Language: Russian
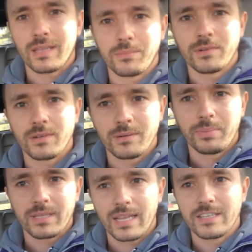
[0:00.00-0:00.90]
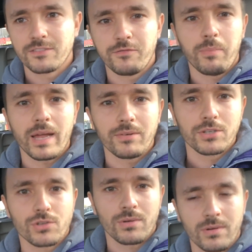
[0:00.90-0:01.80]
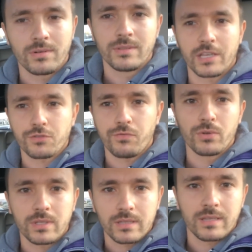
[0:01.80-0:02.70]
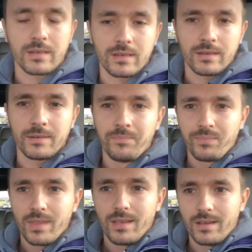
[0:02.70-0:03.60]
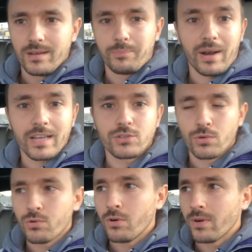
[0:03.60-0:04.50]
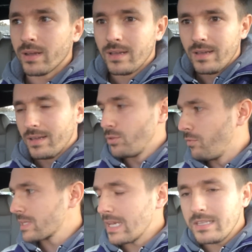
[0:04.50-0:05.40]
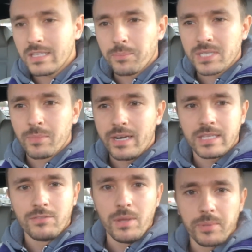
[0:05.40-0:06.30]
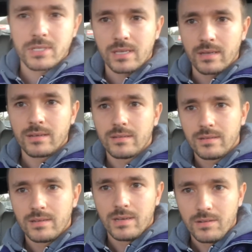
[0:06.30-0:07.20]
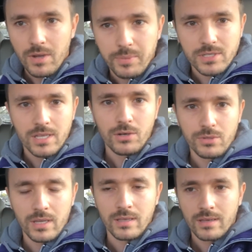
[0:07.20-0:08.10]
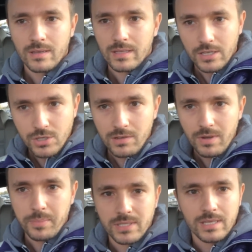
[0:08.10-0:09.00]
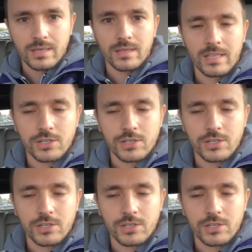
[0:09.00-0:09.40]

там э, пытались впаривать, что наш фонд это Э, проект Суркова. Но ну, вы зайдите, посмотрите выписки, выписки людей, точнее выписки